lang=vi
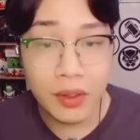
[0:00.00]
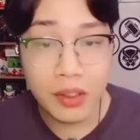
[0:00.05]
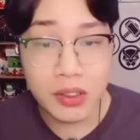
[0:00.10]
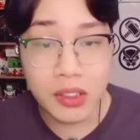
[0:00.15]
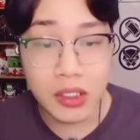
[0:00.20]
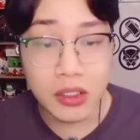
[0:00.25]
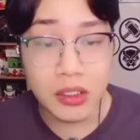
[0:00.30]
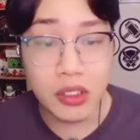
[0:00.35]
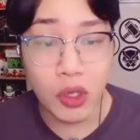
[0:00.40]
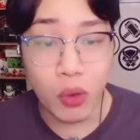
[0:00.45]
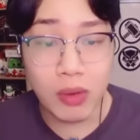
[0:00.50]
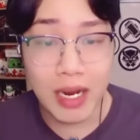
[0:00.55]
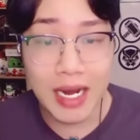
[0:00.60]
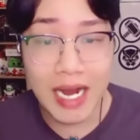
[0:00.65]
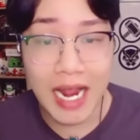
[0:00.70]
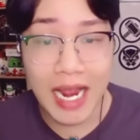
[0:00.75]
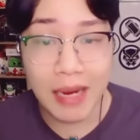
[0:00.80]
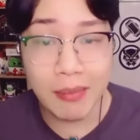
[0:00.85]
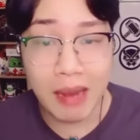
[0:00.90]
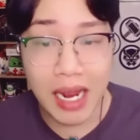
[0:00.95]
sử dụng cái
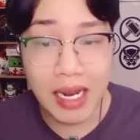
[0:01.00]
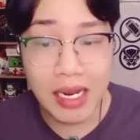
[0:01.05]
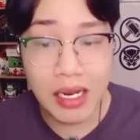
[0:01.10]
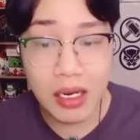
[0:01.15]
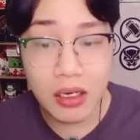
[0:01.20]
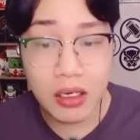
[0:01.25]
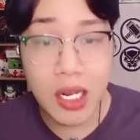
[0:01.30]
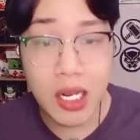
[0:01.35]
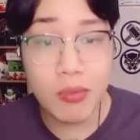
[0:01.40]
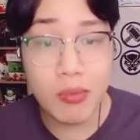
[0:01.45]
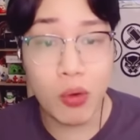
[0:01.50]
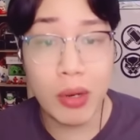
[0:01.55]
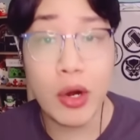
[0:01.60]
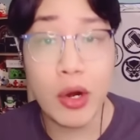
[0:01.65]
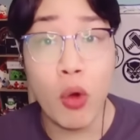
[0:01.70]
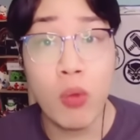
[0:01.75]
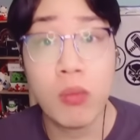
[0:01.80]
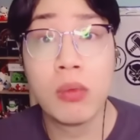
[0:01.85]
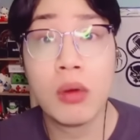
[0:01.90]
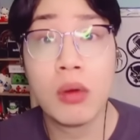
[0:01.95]
này bắn thêm một cái
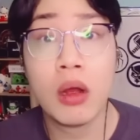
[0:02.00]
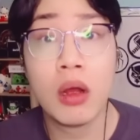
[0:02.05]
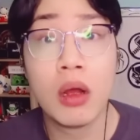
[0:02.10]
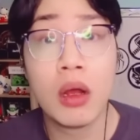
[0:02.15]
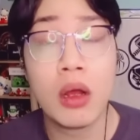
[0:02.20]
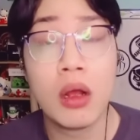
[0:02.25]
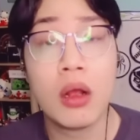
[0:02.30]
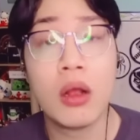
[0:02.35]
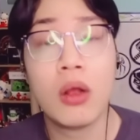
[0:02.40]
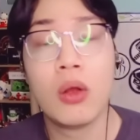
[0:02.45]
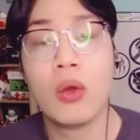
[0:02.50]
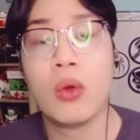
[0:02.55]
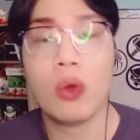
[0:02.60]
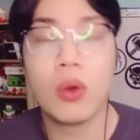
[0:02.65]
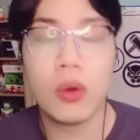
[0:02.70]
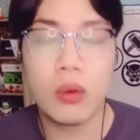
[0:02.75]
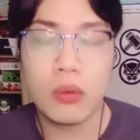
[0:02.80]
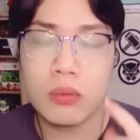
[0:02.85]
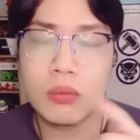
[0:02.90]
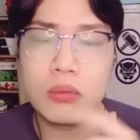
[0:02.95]
đùng
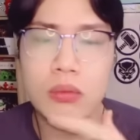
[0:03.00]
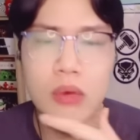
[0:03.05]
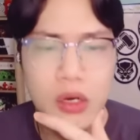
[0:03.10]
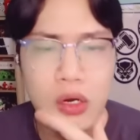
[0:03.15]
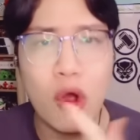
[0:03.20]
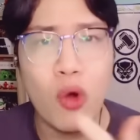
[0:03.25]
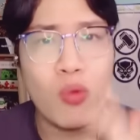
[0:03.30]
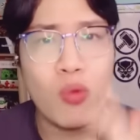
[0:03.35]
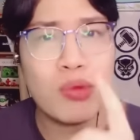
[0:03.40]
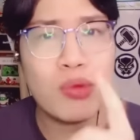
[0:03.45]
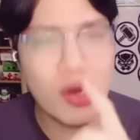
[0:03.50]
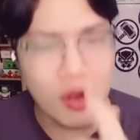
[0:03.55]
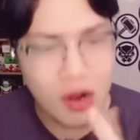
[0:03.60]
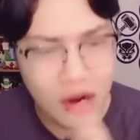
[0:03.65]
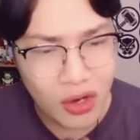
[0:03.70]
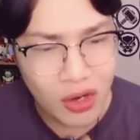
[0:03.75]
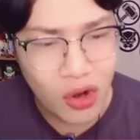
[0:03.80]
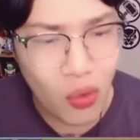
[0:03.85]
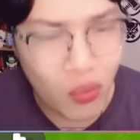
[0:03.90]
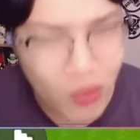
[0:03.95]
cũng
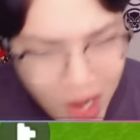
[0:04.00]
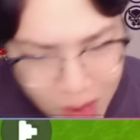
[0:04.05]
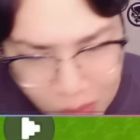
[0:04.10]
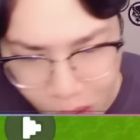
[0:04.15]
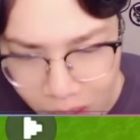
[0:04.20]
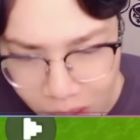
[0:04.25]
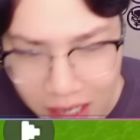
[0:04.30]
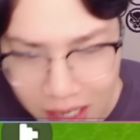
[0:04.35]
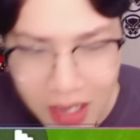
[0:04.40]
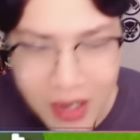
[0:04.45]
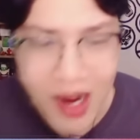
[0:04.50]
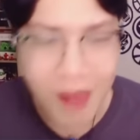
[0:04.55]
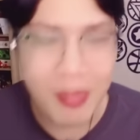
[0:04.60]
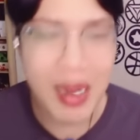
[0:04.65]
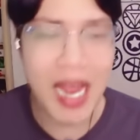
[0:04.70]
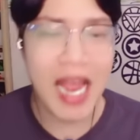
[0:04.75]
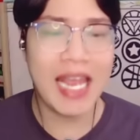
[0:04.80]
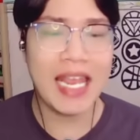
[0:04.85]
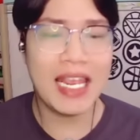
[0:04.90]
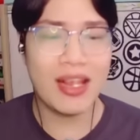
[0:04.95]
được cũng là một cái kết hợp
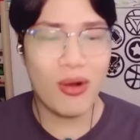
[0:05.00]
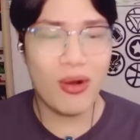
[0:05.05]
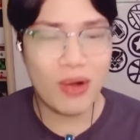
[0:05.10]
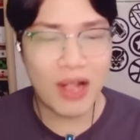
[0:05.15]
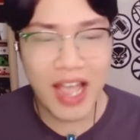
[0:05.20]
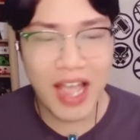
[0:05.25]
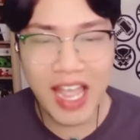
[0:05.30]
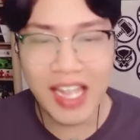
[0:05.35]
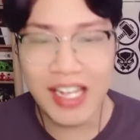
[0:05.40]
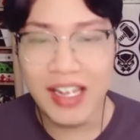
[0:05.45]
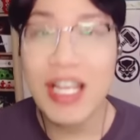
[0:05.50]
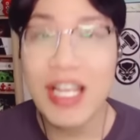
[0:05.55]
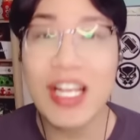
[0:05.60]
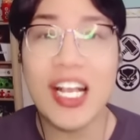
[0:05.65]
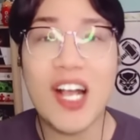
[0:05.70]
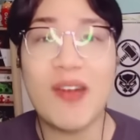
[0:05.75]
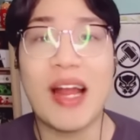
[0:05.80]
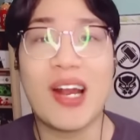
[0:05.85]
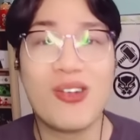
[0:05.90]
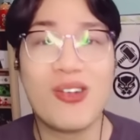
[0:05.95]
hay ok các
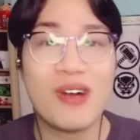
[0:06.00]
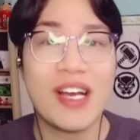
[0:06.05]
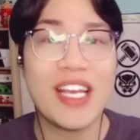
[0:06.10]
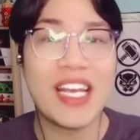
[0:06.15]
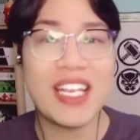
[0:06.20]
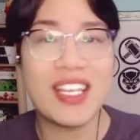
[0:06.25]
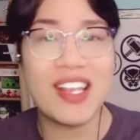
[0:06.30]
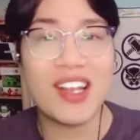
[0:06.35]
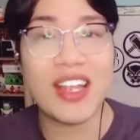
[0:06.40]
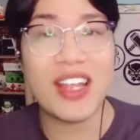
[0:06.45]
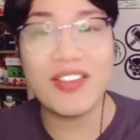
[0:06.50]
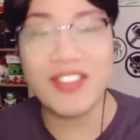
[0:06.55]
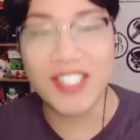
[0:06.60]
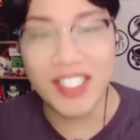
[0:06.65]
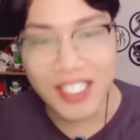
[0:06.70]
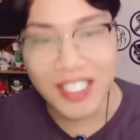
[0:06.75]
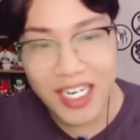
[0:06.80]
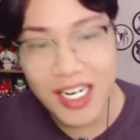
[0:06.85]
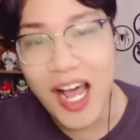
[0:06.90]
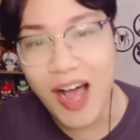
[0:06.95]
bạn lưu ý cái, cái
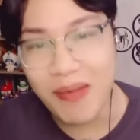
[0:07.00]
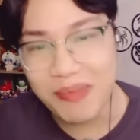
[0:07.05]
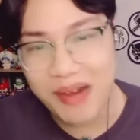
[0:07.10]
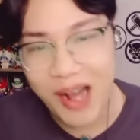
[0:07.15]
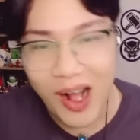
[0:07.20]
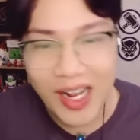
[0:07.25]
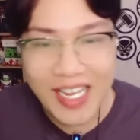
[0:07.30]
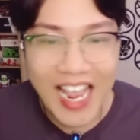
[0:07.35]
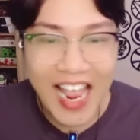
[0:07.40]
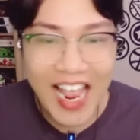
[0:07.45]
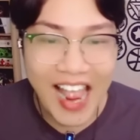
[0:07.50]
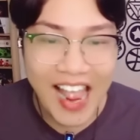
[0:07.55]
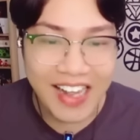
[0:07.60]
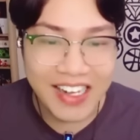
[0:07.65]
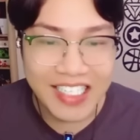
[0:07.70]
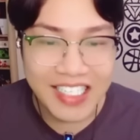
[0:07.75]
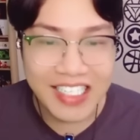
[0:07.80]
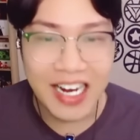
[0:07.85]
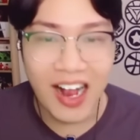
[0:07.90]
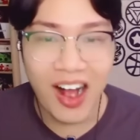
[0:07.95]
sự kết hợp đó nha
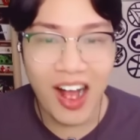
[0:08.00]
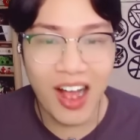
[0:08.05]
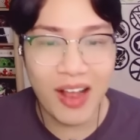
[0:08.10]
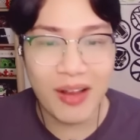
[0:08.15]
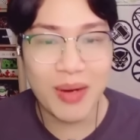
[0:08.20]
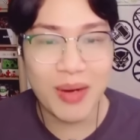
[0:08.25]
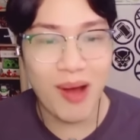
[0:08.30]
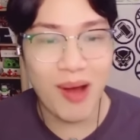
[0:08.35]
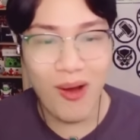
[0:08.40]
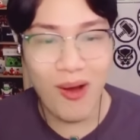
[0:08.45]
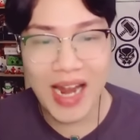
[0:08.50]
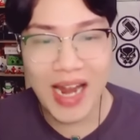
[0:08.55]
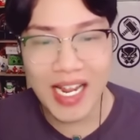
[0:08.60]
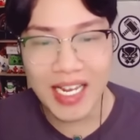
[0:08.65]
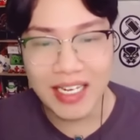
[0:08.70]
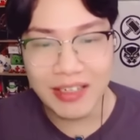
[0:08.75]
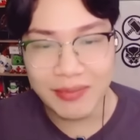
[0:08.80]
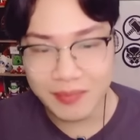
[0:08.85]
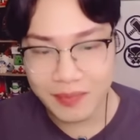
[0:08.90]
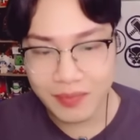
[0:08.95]
rồi mình bỏ qua
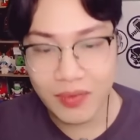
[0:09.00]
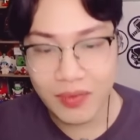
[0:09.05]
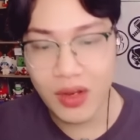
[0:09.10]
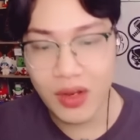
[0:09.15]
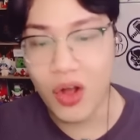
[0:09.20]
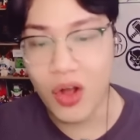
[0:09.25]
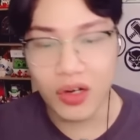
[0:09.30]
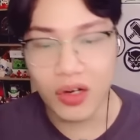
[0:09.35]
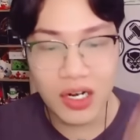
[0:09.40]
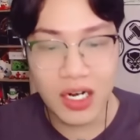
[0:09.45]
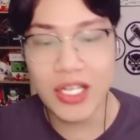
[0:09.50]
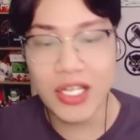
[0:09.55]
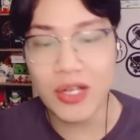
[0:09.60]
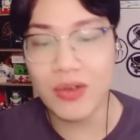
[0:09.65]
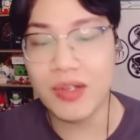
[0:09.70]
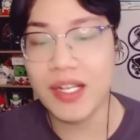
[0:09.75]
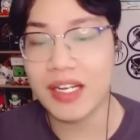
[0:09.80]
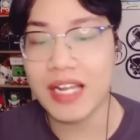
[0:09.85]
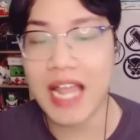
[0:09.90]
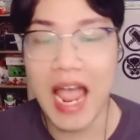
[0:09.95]
đi còn rất là
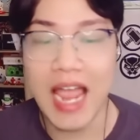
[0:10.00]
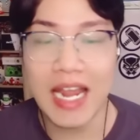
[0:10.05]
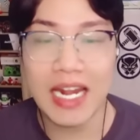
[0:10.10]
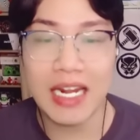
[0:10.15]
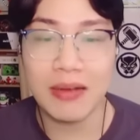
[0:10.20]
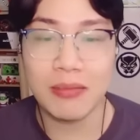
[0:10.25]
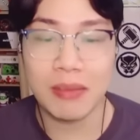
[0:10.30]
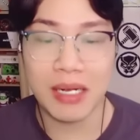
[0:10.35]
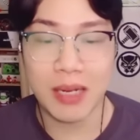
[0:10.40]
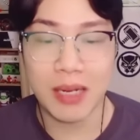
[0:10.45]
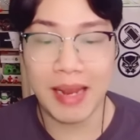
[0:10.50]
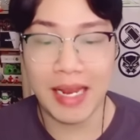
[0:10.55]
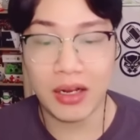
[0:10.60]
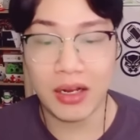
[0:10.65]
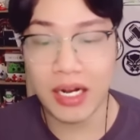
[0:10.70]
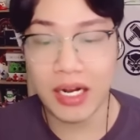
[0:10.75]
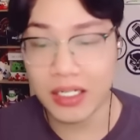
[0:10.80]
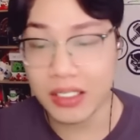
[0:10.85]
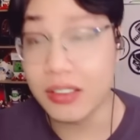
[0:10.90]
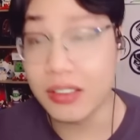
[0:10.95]
nhiều những cái mà các bạn
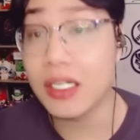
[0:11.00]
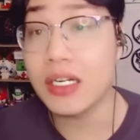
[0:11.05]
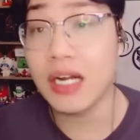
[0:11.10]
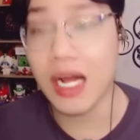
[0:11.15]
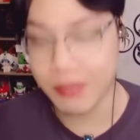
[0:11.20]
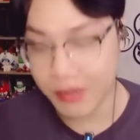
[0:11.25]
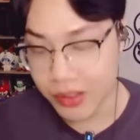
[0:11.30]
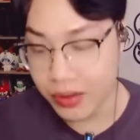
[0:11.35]
có thể tự kết hợp